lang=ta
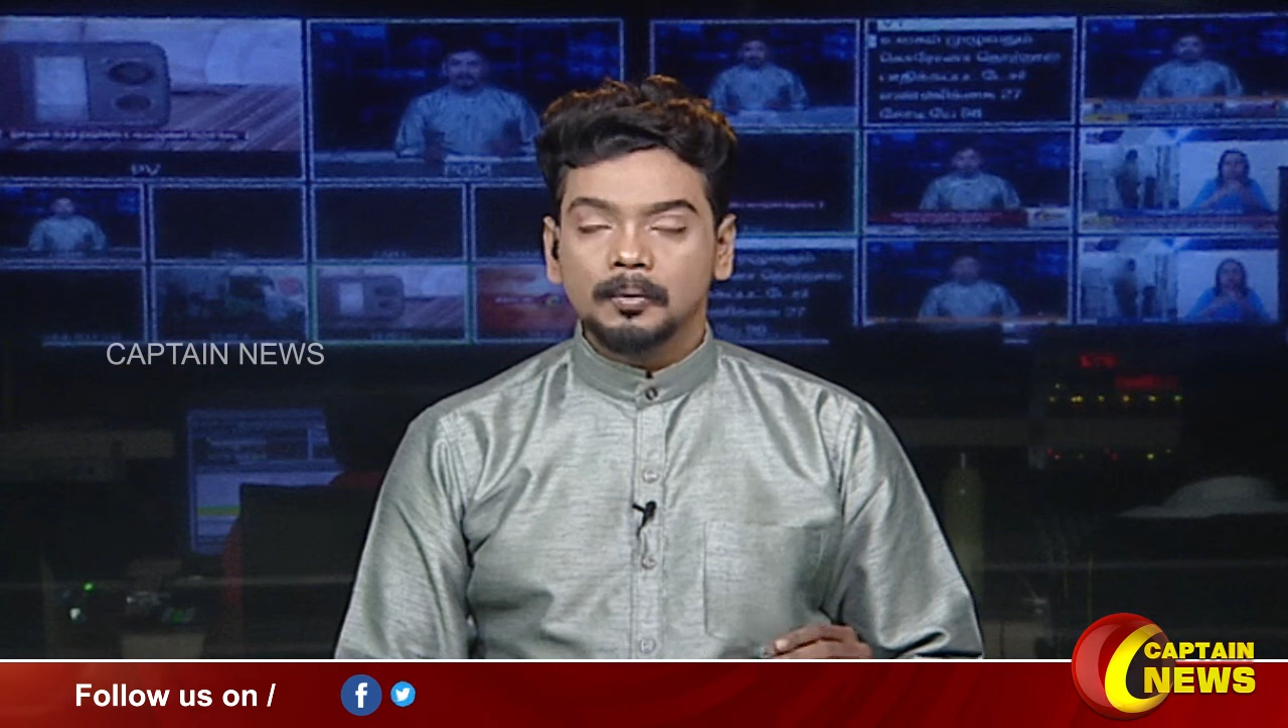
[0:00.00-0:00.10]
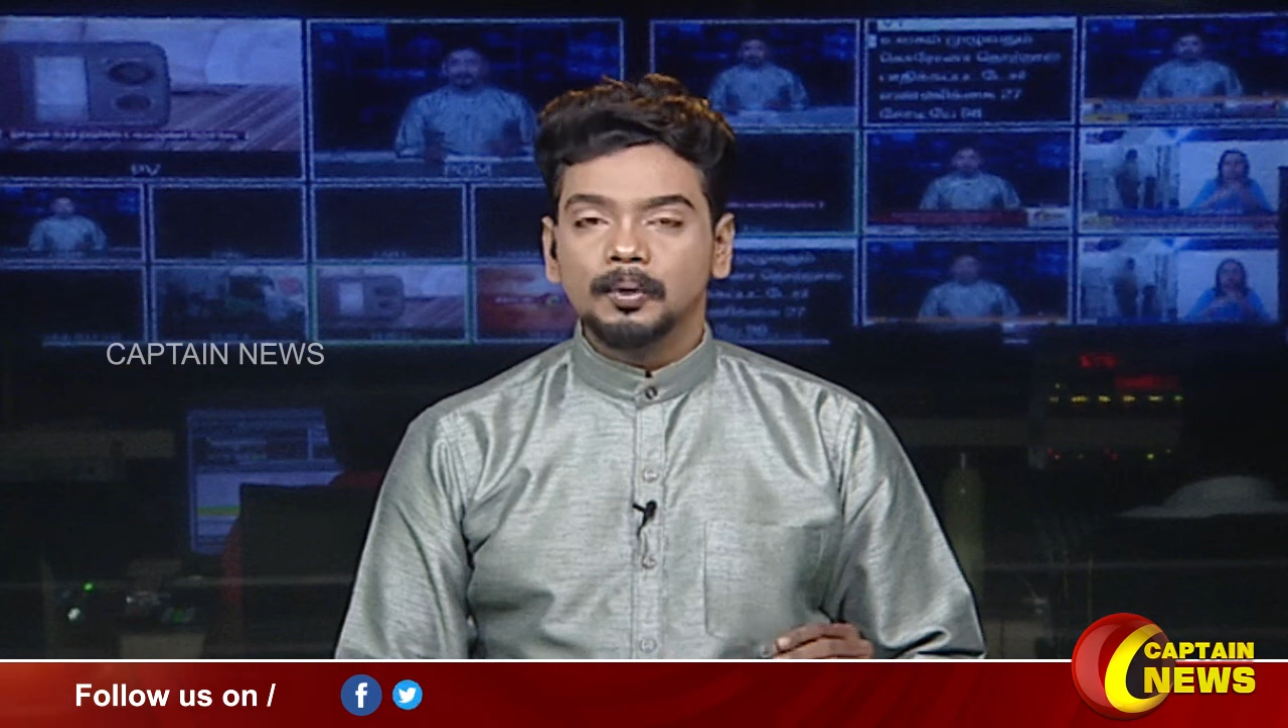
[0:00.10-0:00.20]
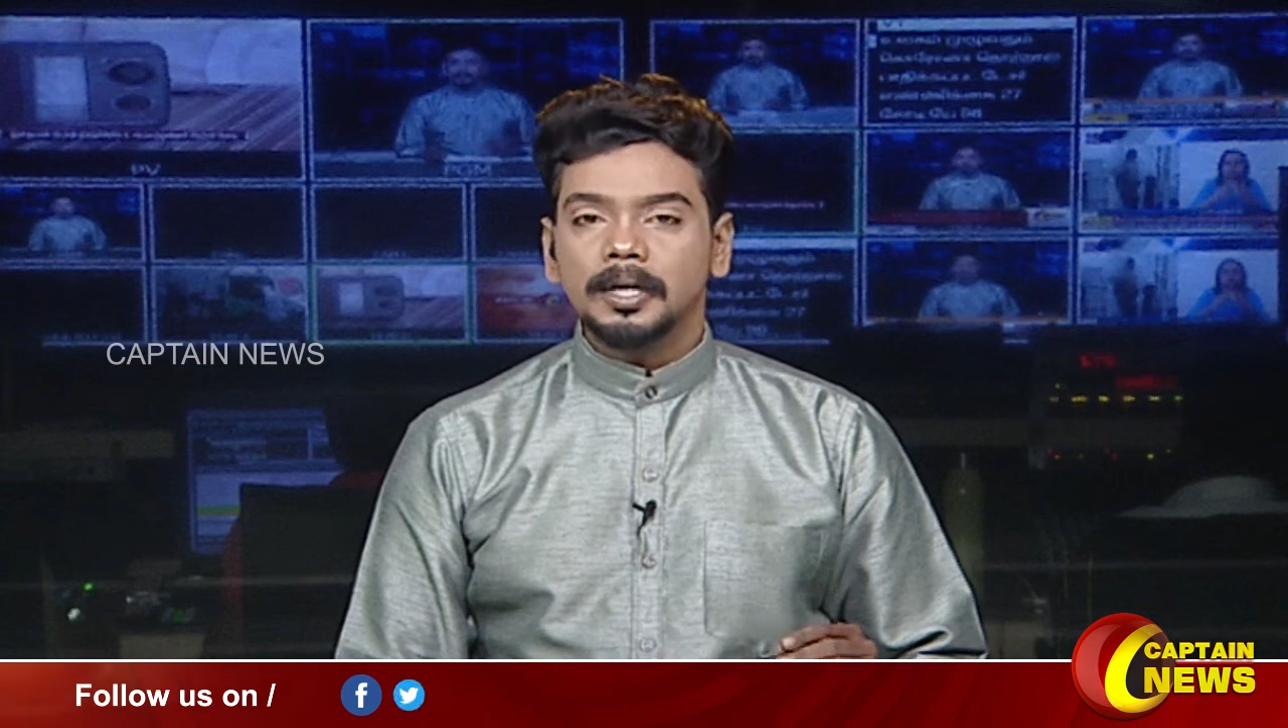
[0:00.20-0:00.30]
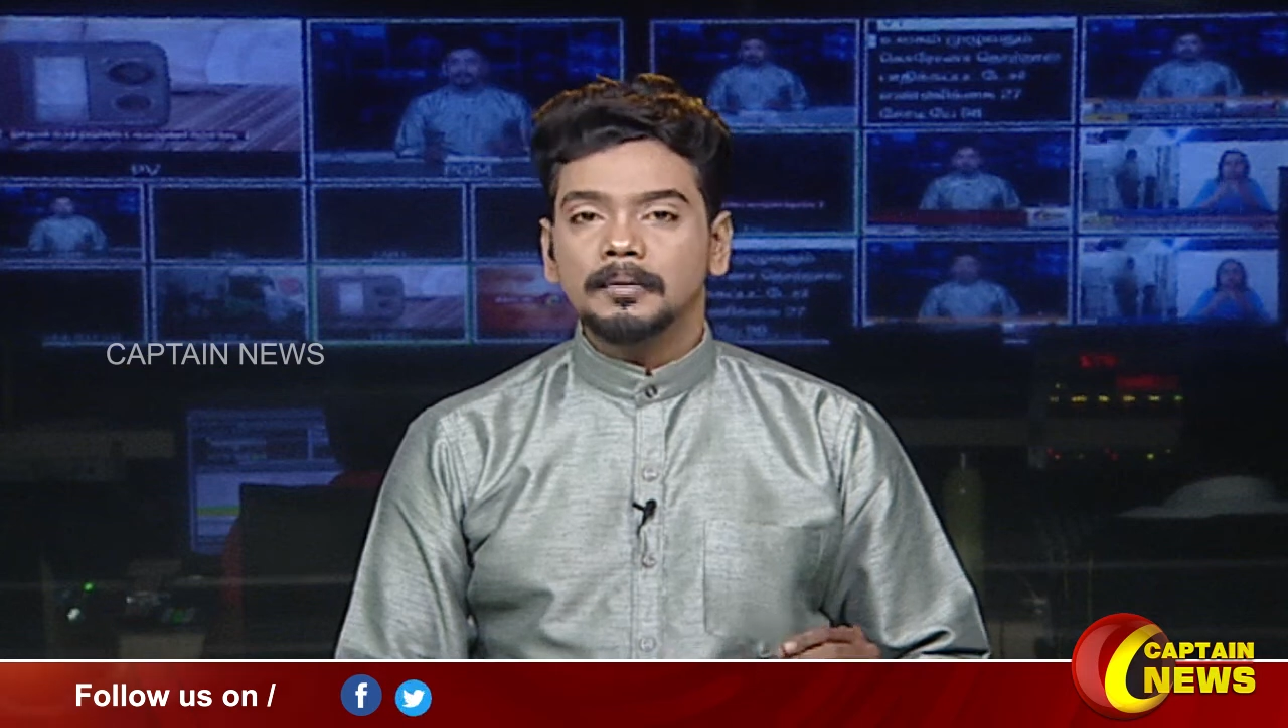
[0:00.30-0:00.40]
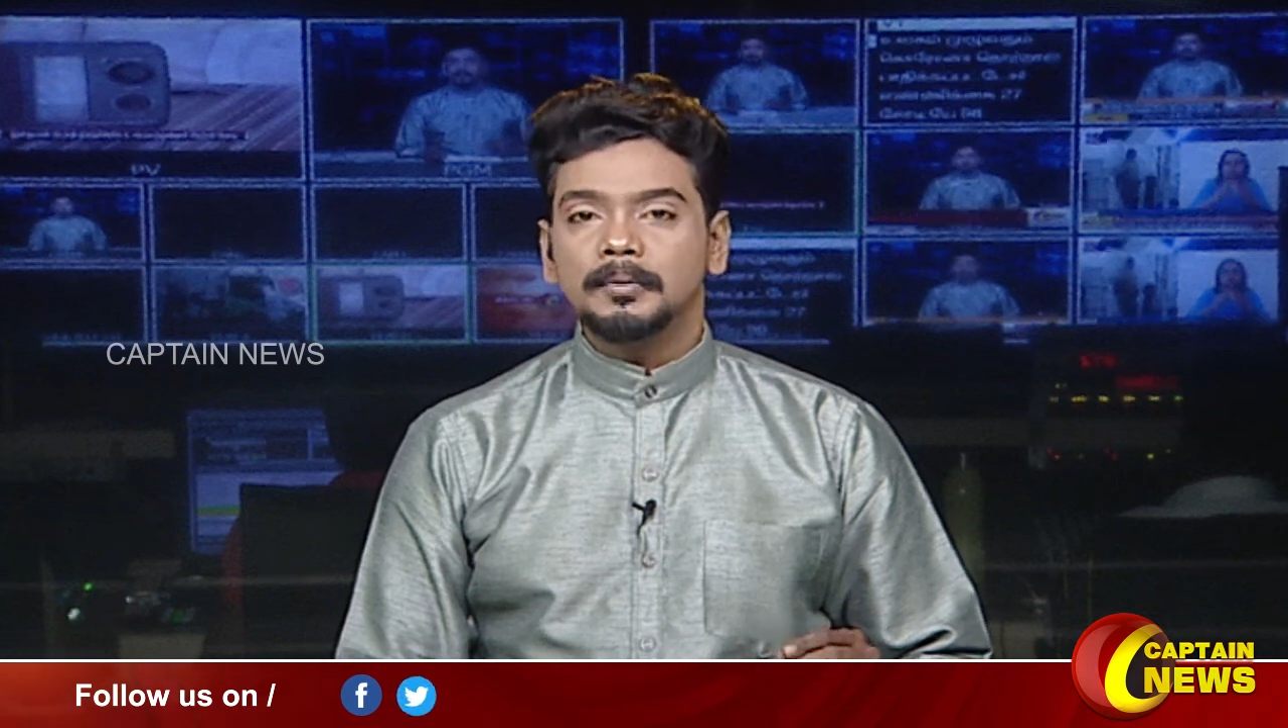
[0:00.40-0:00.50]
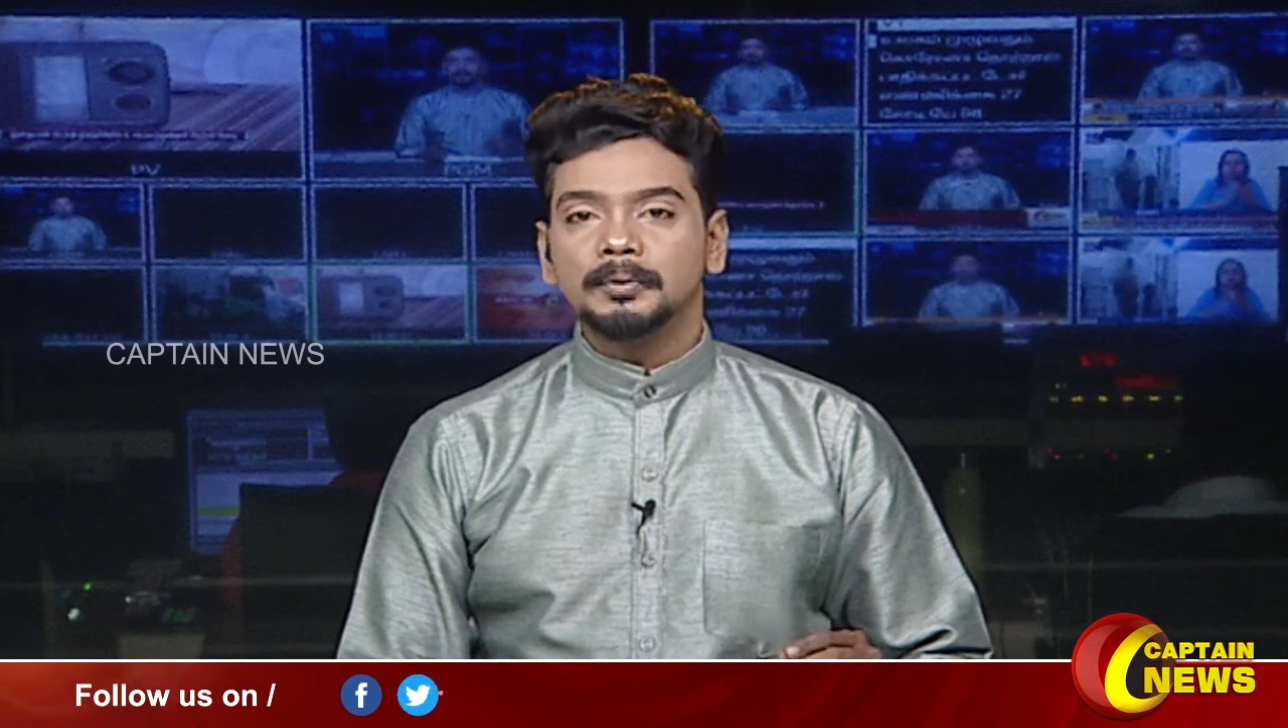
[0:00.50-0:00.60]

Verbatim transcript: உலகம்